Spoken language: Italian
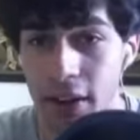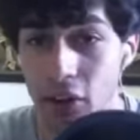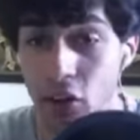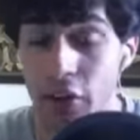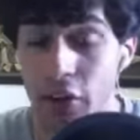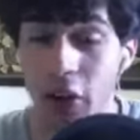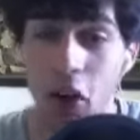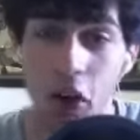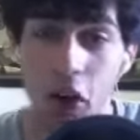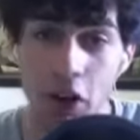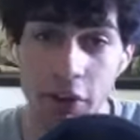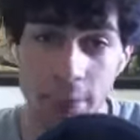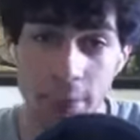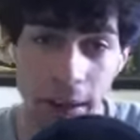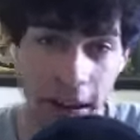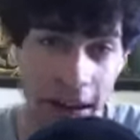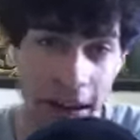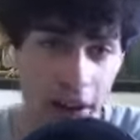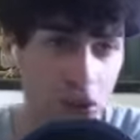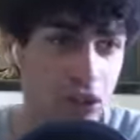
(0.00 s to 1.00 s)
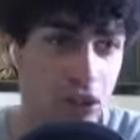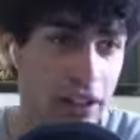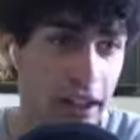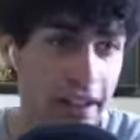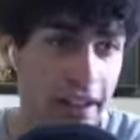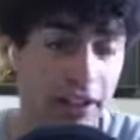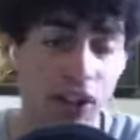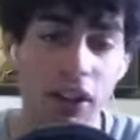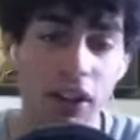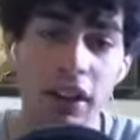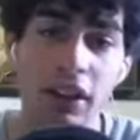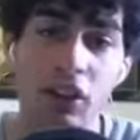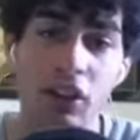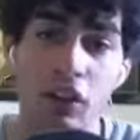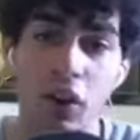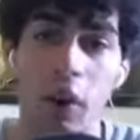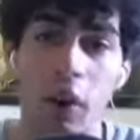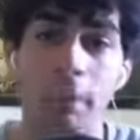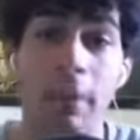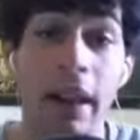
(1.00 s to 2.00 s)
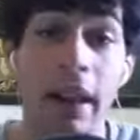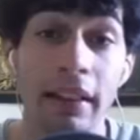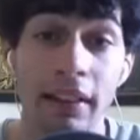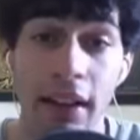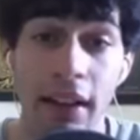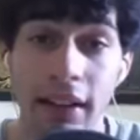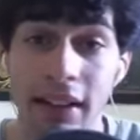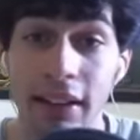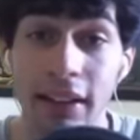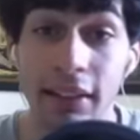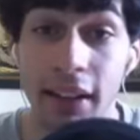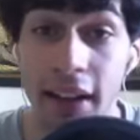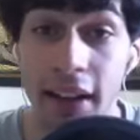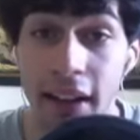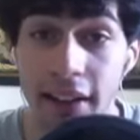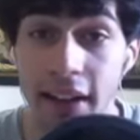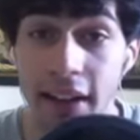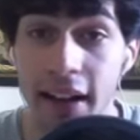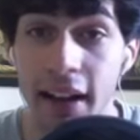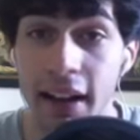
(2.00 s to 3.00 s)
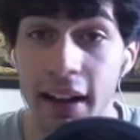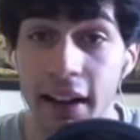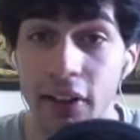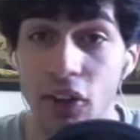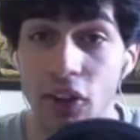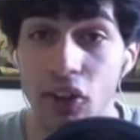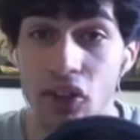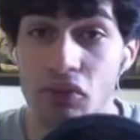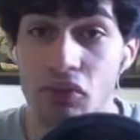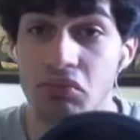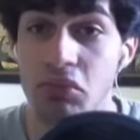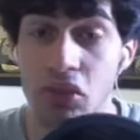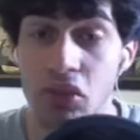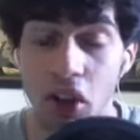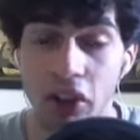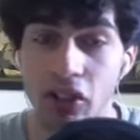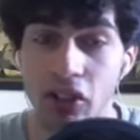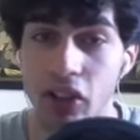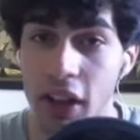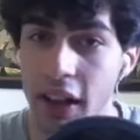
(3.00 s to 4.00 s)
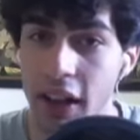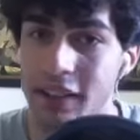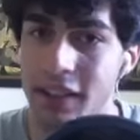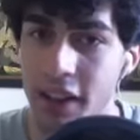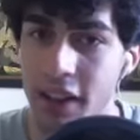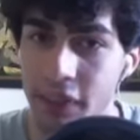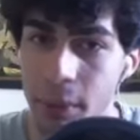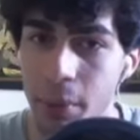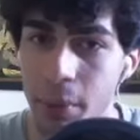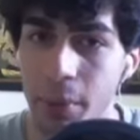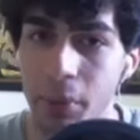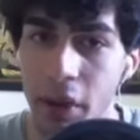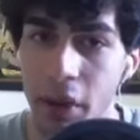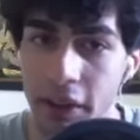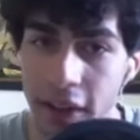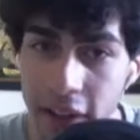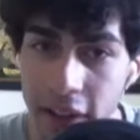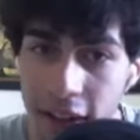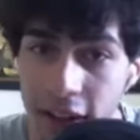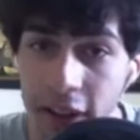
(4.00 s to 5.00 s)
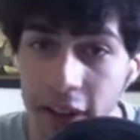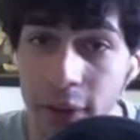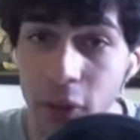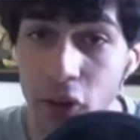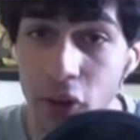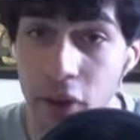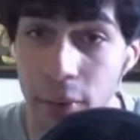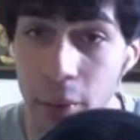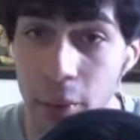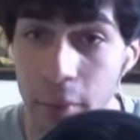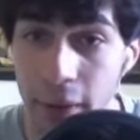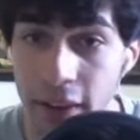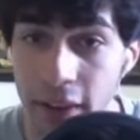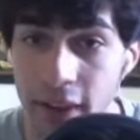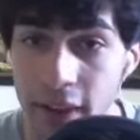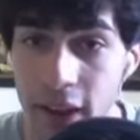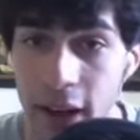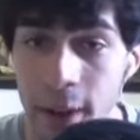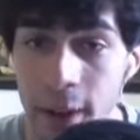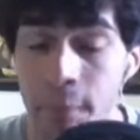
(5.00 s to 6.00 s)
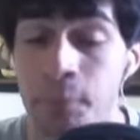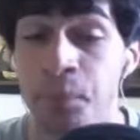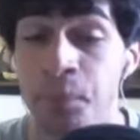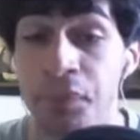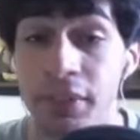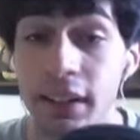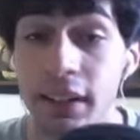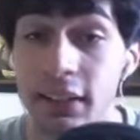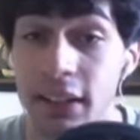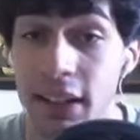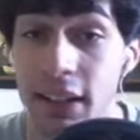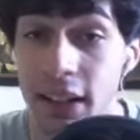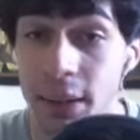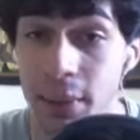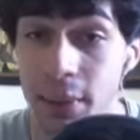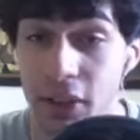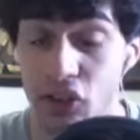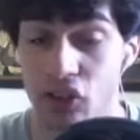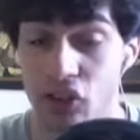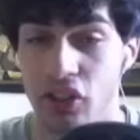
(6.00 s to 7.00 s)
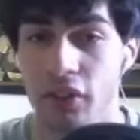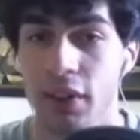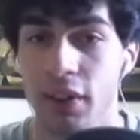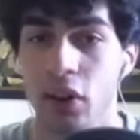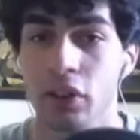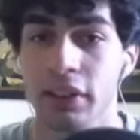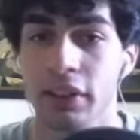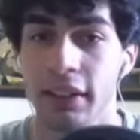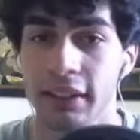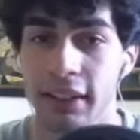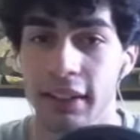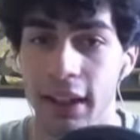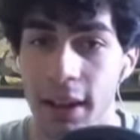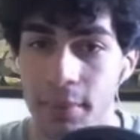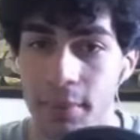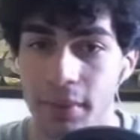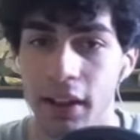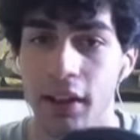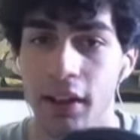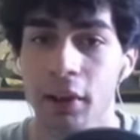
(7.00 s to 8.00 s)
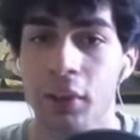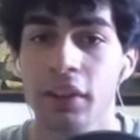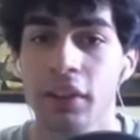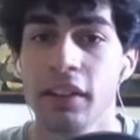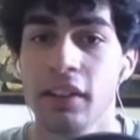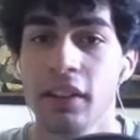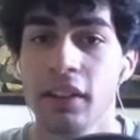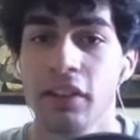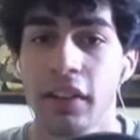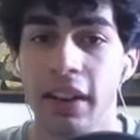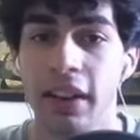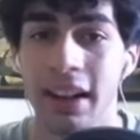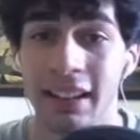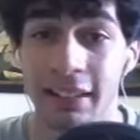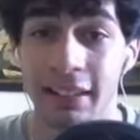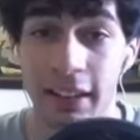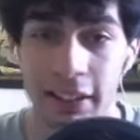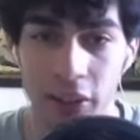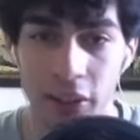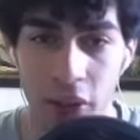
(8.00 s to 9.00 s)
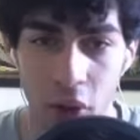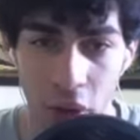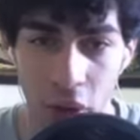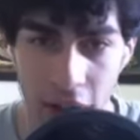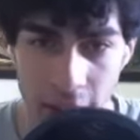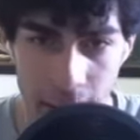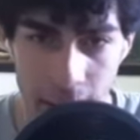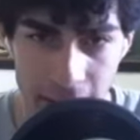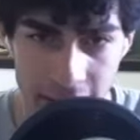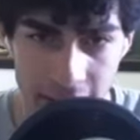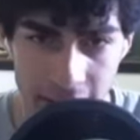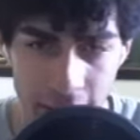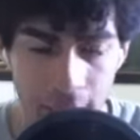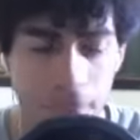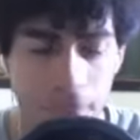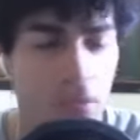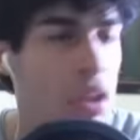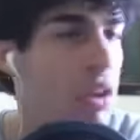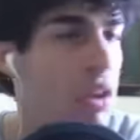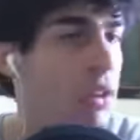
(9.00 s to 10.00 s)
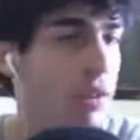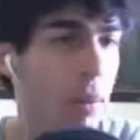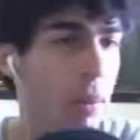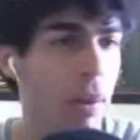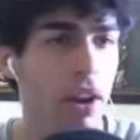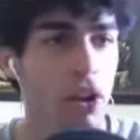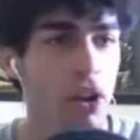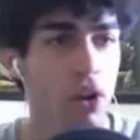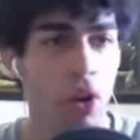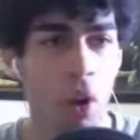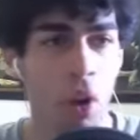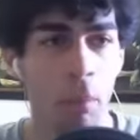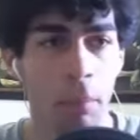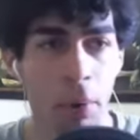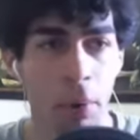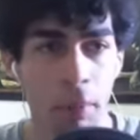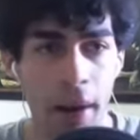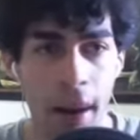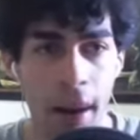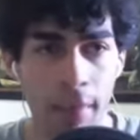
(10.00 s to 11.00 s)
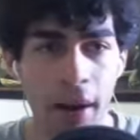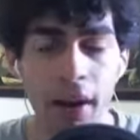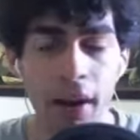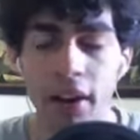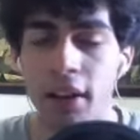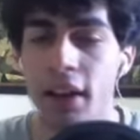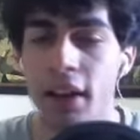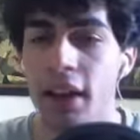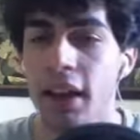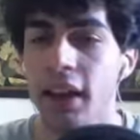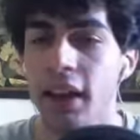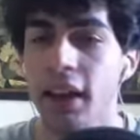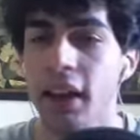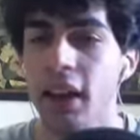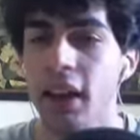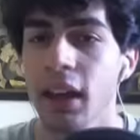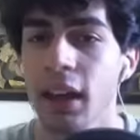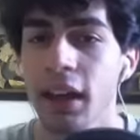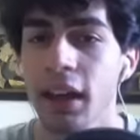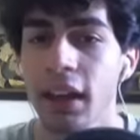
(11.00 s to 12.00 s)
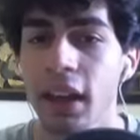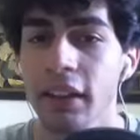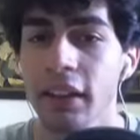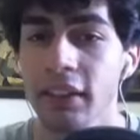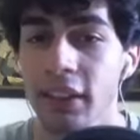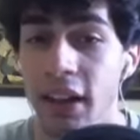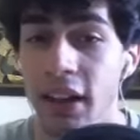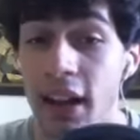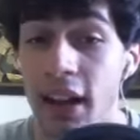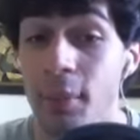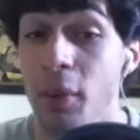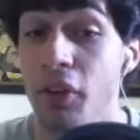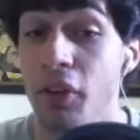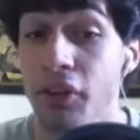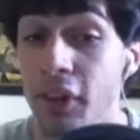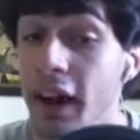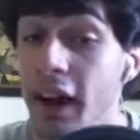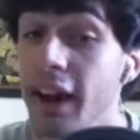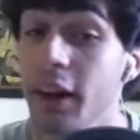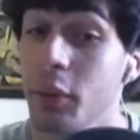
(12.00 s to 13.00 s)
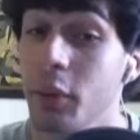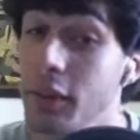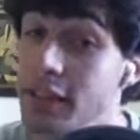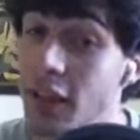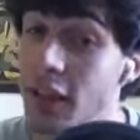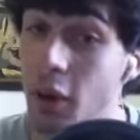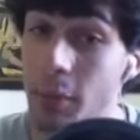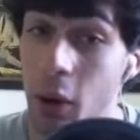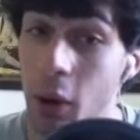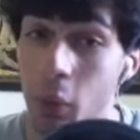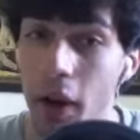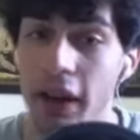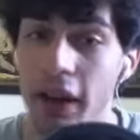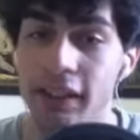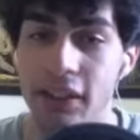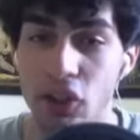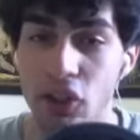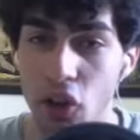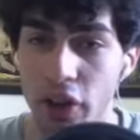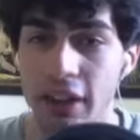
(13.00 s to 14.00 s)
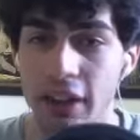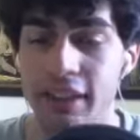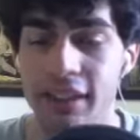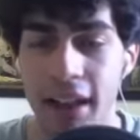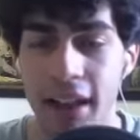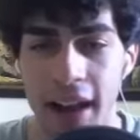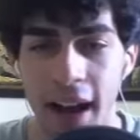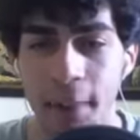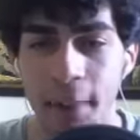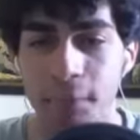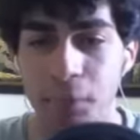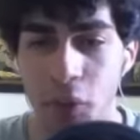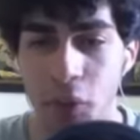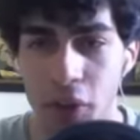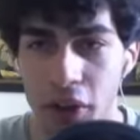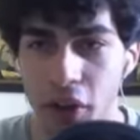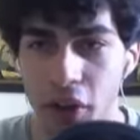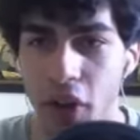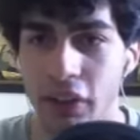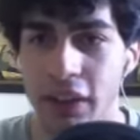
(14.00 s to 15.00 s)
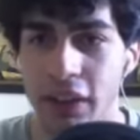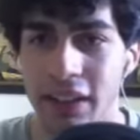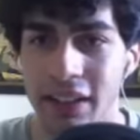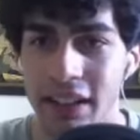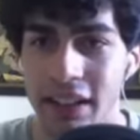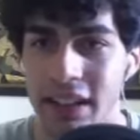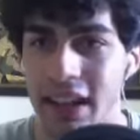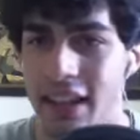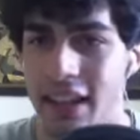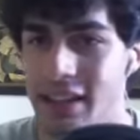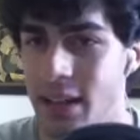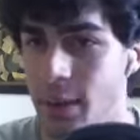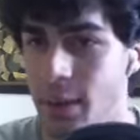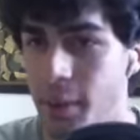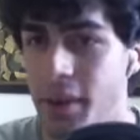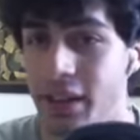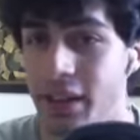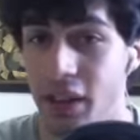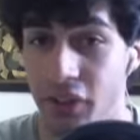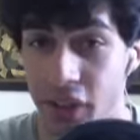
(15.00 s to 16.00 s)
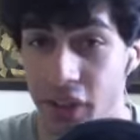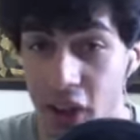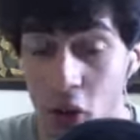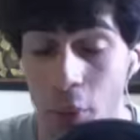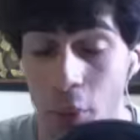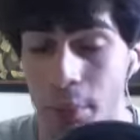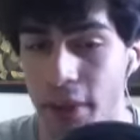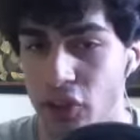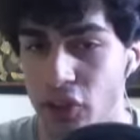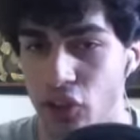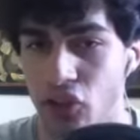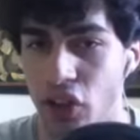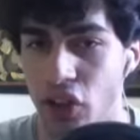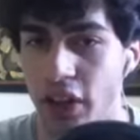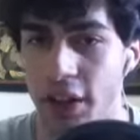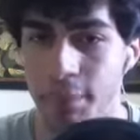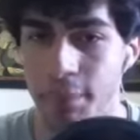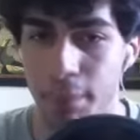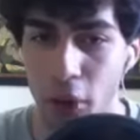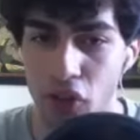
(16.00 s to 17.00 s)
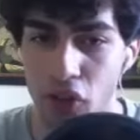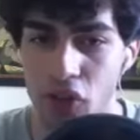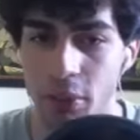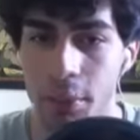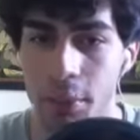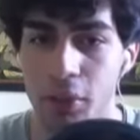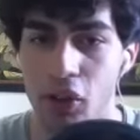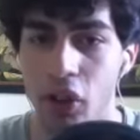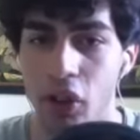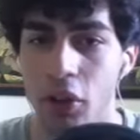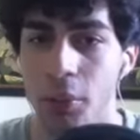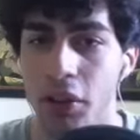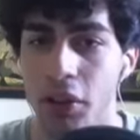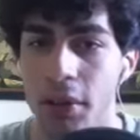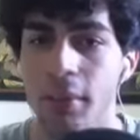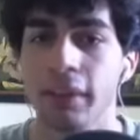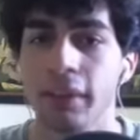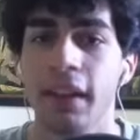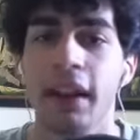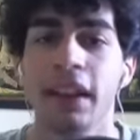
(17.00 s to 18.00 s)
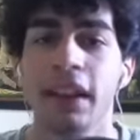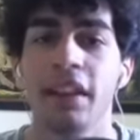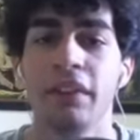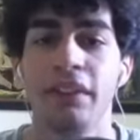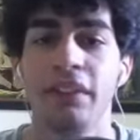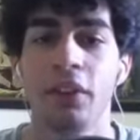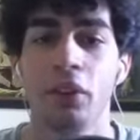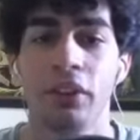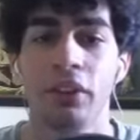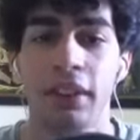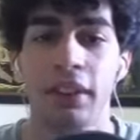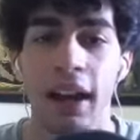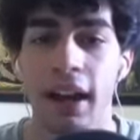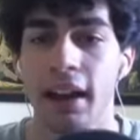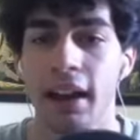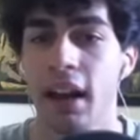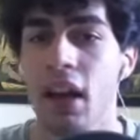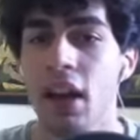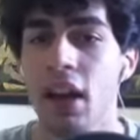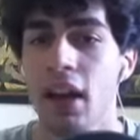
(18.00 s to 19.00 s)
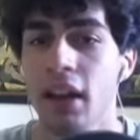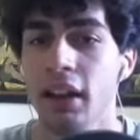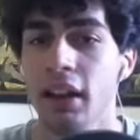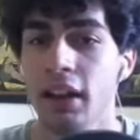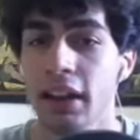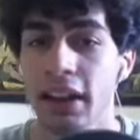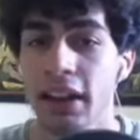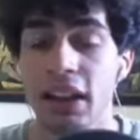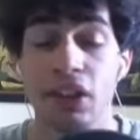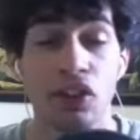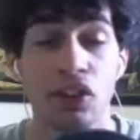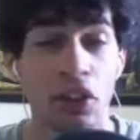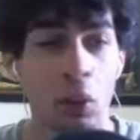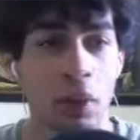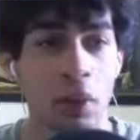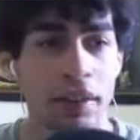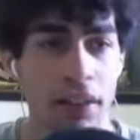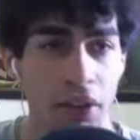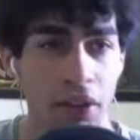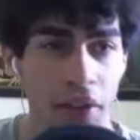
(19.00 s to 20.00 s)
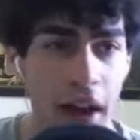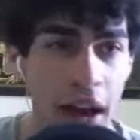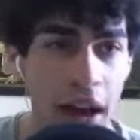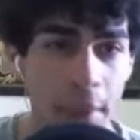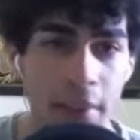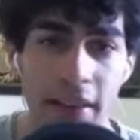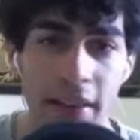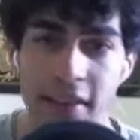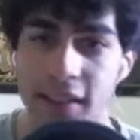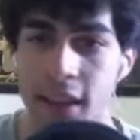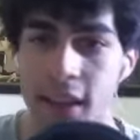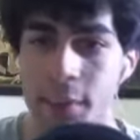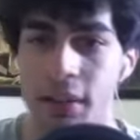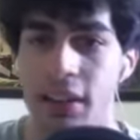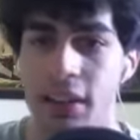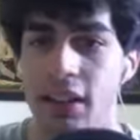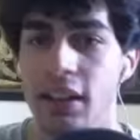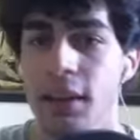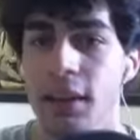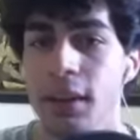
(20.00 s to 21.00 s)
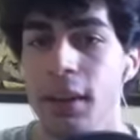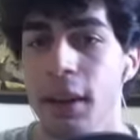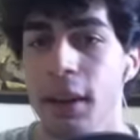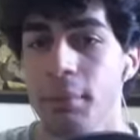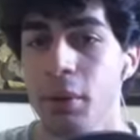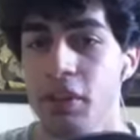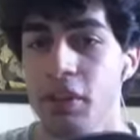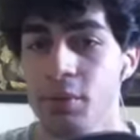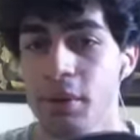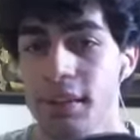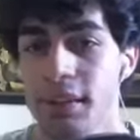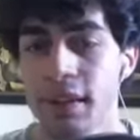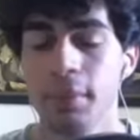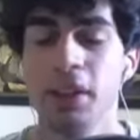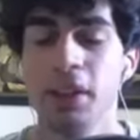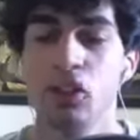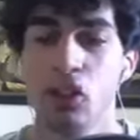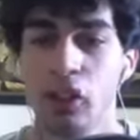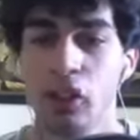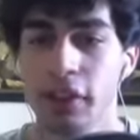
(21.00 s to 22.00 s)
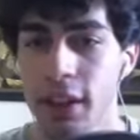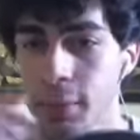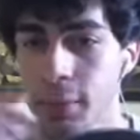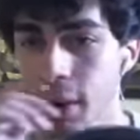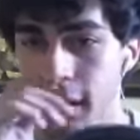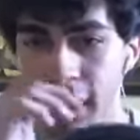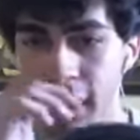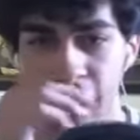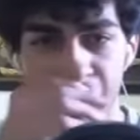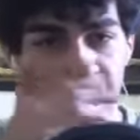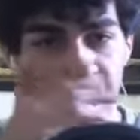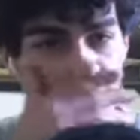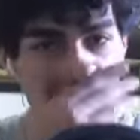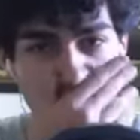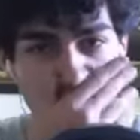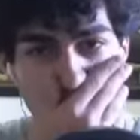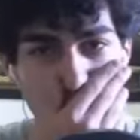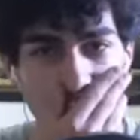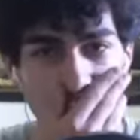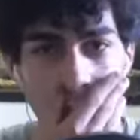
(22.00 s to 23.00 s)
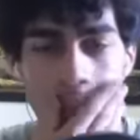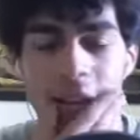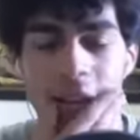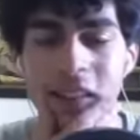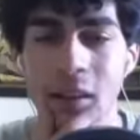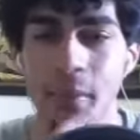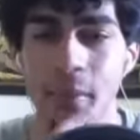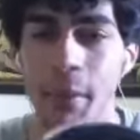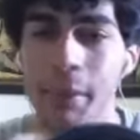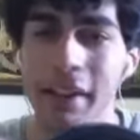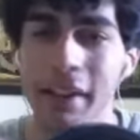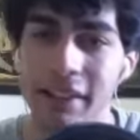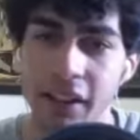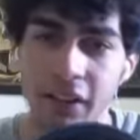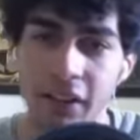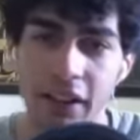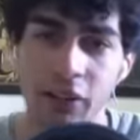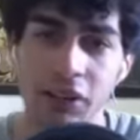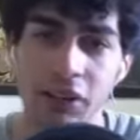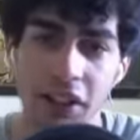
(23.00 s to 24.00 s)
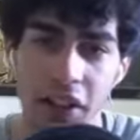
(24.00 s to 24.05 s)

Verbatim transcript: dovrò spianare tutta la zona, dovrò prendere tanta netherrack, non so se serve proprio la netherrack, dovremo prendere tanti creeper, ci serviranno tante name tag, quindi significherà tante ore di pesca, va bene non è un problema, e andremo a fare questa roba qua, signori sarà qualcosa di estremamente figo. Penso già nel prossimo episodio potremo andare ad affrontare l'inizio di questa farm. Il sistema di poi smistamento lo andremo anche a fare successivamente. Ma basta avere un,